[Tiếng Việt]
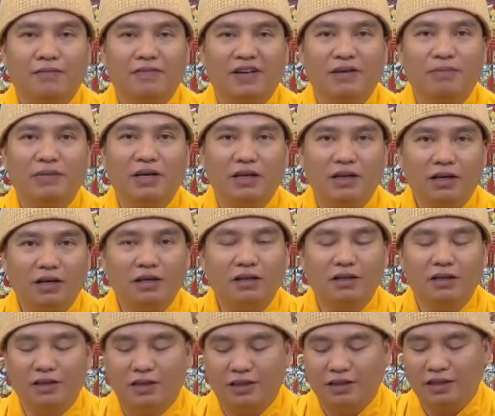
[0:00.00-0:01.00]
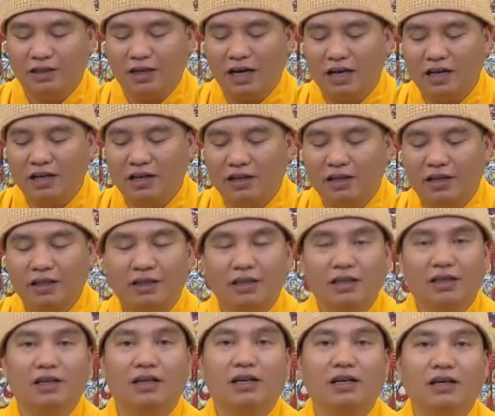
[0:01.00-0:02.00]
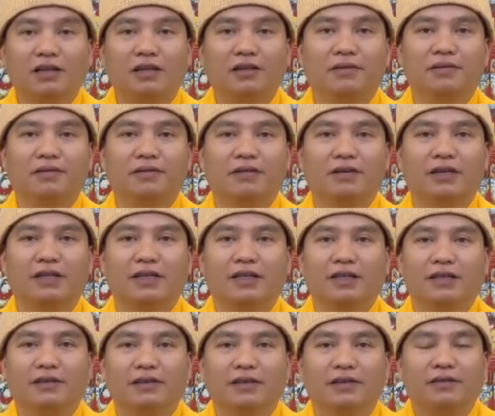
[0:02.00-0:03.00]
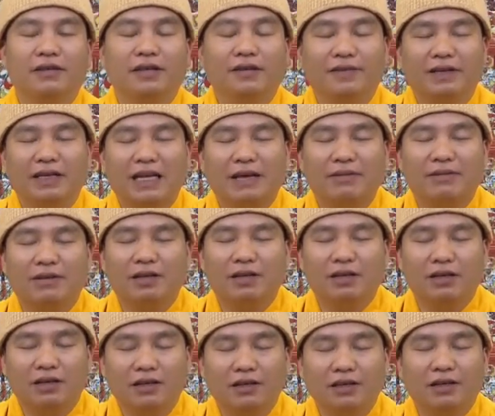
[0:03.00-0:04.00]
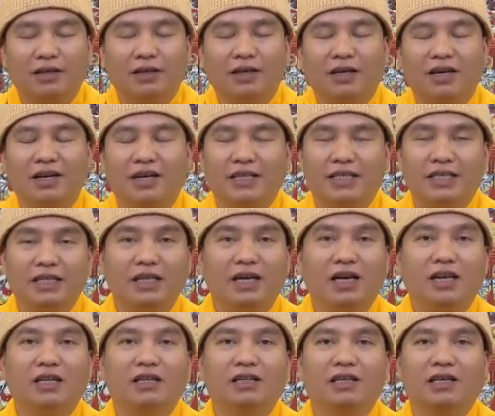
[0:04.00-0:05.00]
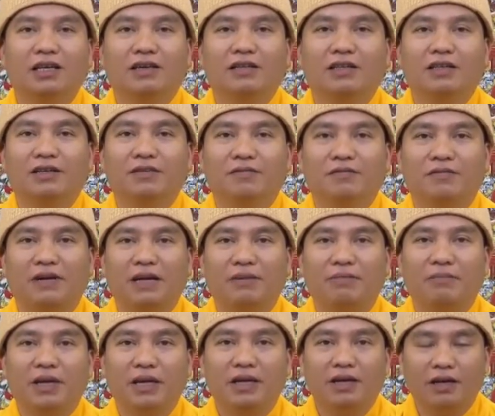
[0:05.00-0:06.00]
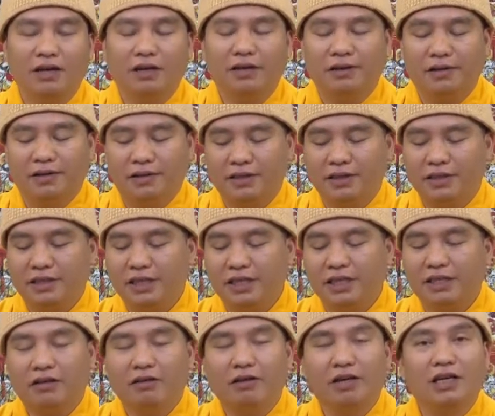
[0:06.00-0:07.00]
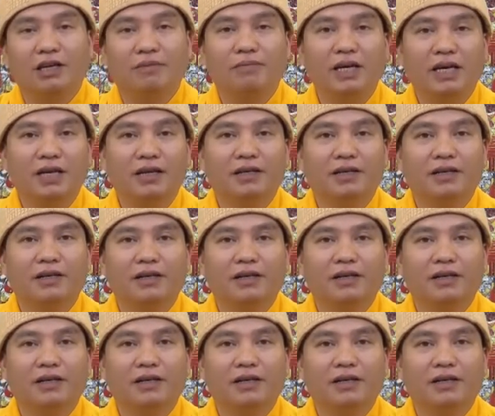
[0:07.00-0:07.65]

phải biết ơn chữ ân ở đây tức là ơn còn để chữ nghĩa Việt Nam tức là ơn tri ân tức là gì phải biết ơn chữ chi có nghĩa là biết